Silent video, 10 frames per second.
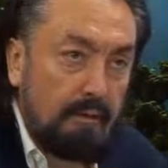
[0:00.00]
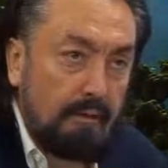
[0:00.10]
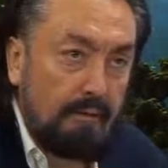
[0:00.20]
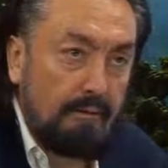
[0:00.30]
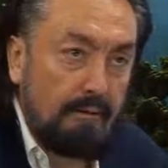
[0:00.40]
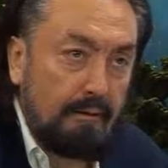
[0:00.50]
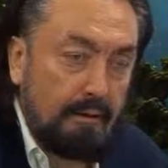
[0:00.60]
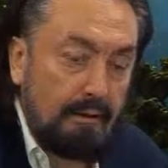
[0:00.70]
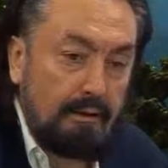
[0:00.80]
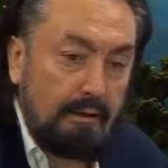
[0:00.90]
Değil mi? Evet.
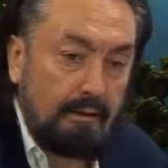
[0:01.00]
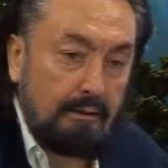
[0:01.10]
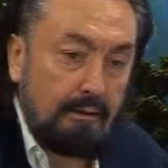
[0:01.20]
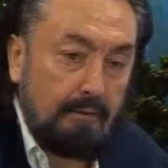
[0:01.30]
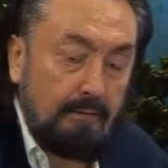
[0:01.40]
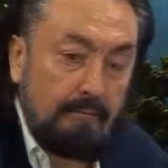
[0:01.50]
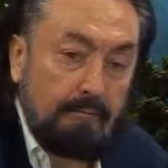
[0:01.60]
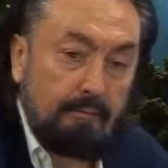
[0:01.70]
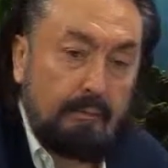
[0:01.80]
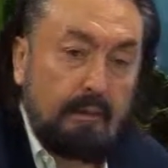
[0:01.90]
İnterneti.
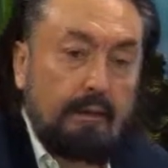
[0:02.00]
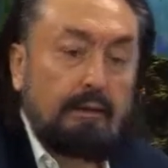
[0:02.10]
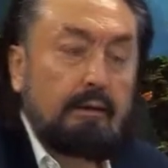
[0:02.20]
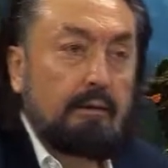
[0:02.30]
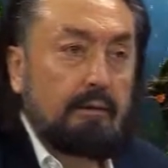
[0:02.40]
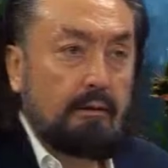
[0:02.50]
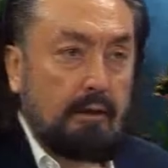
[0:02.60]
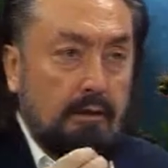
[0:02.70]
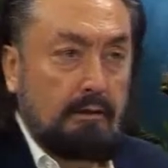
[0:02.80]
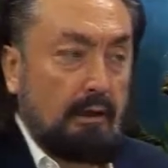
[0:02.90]

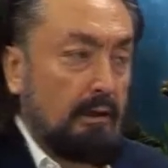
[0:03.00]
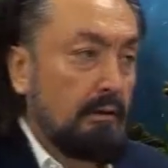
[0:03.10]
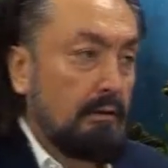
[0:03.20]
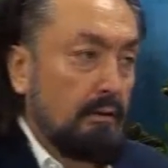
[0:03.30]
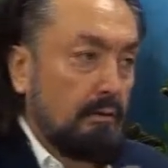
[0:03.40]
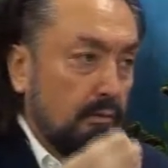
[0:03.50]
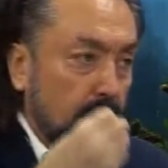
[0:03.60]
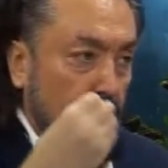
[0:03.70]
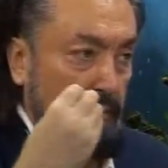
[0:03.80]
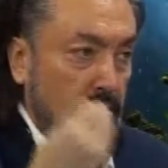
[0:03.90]
İnternet
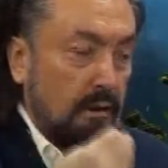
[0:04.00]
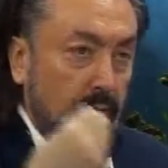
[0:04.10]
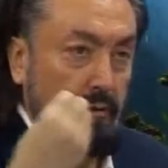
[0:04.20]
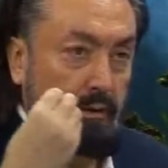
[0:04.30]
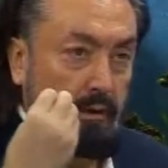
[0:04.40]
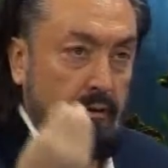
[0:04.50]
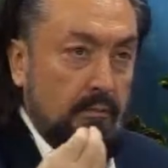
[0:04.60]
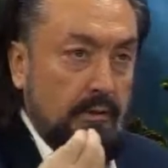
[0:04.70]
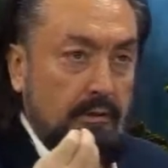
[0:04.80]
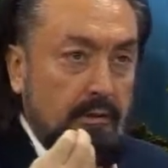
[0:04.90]
İslam'ın
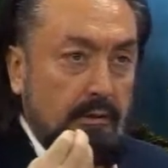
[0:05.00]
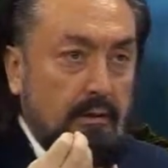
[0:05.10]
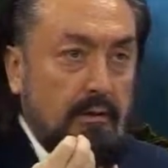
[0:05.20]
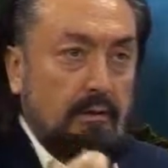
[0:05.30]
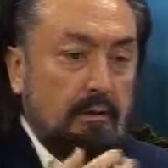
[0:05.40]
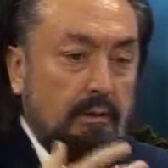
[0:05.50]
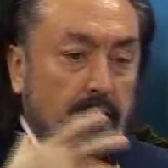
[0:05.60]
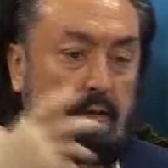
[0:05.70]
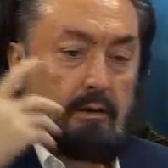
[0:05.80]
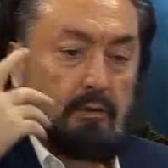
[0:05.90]
yayılmasında,
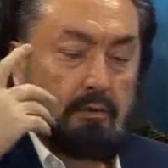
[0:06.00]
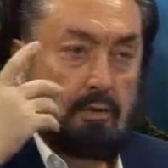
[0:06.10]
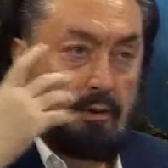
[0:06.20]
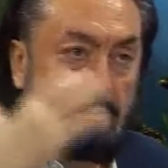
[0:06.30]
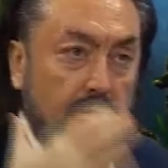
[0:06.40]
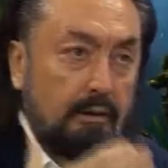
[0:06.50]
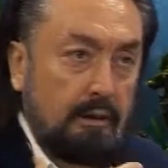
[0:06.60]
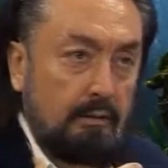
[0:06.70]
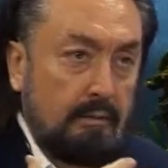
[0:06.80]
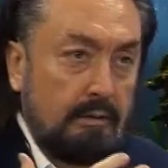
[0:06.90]
Kur'an'ın
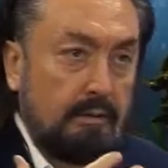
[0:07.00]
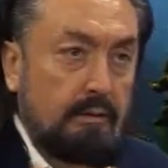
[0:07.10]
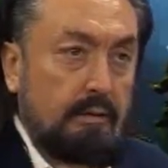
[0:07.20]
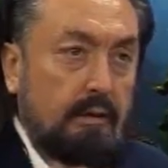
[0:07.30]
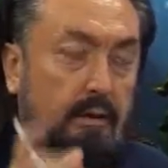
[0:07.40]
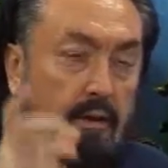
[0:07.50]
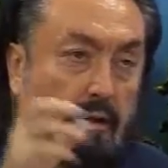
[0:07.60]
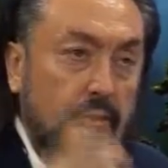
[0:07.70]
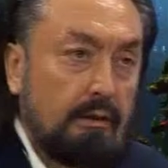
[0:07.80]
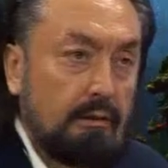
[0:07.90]
yayılmasında,
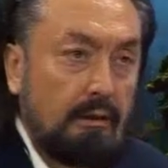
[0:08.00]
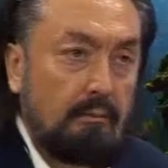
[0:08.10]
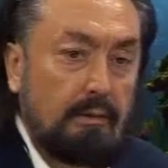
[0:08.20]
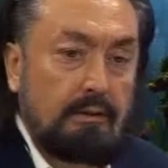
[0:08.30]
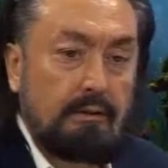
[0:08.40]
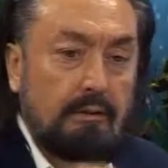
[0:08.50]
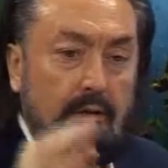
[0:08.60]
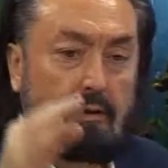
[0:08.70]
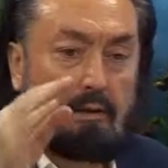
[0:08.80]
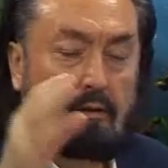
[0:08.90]
hakkın
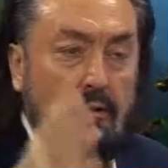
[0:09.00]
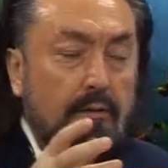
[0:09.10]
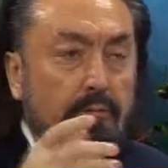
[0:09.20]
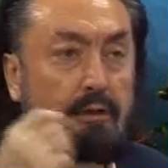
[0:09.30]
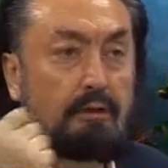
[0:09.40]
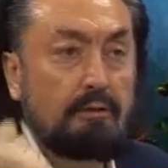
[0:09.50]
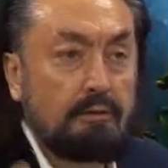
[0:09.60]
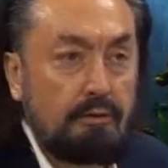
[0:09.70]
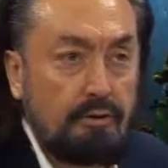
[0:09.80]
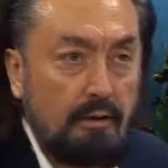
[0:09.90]
yayılmasında Allah'ın bir
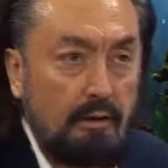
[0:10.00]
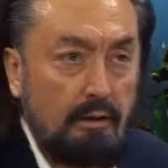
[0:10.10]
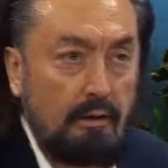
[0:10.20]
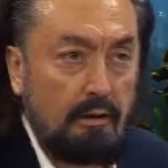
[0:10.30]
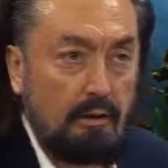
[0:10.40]
kılıncı.